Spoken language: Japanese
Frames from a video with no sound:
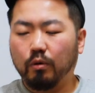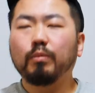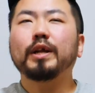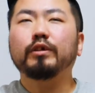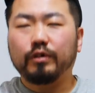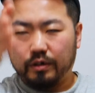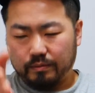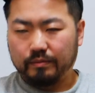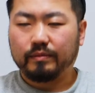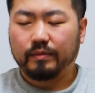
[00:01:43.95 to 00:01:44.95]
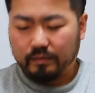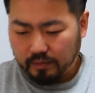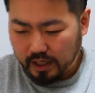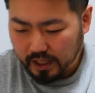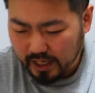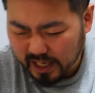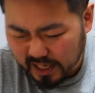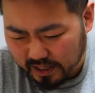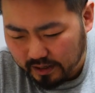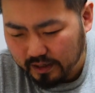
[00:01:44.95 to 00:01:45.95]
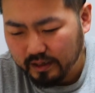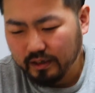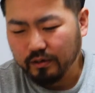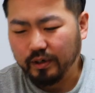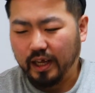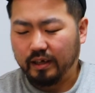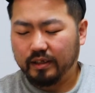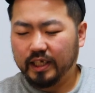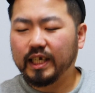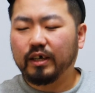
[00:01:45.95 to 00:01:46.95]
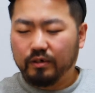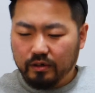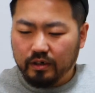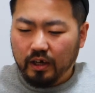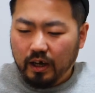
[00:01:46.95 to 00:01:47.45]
オーベルニューまあね去年2着一